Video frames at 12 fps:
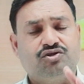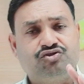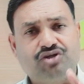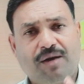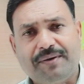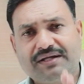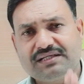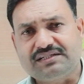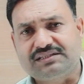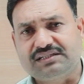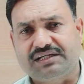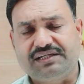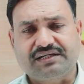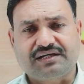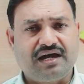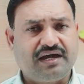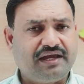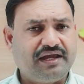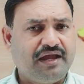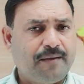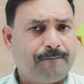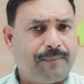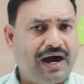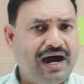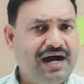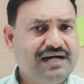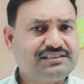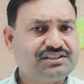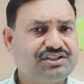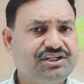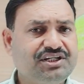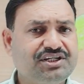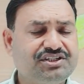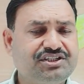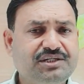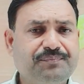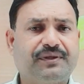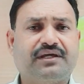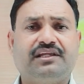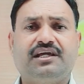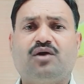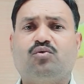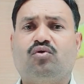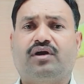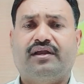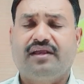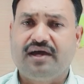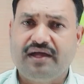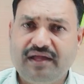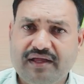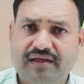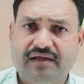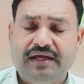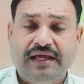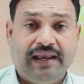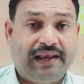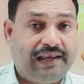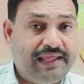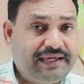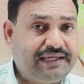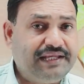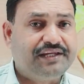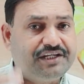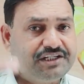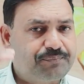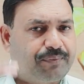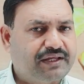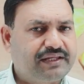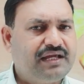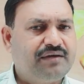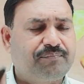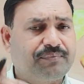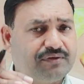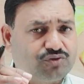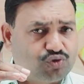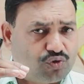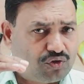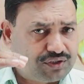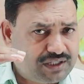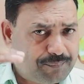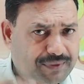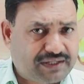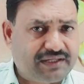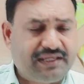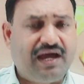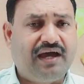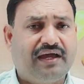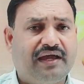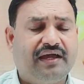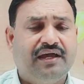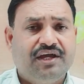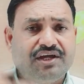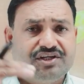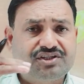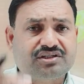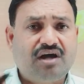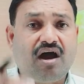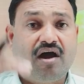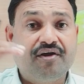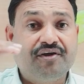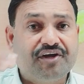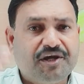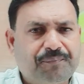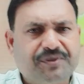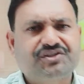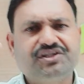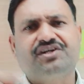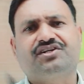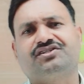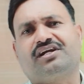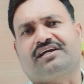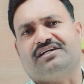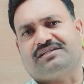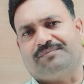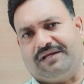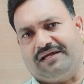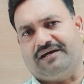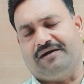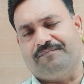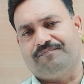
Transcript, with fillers: ज़बरदस्त तरीका है पाँच दिन इसी प्रक्रिया को करना है लेकिन इस प्रक्रिया जो ये प्रक्रिया है इसका हंड्रेड परसेंट रिजल्ट कैसे मिलेगा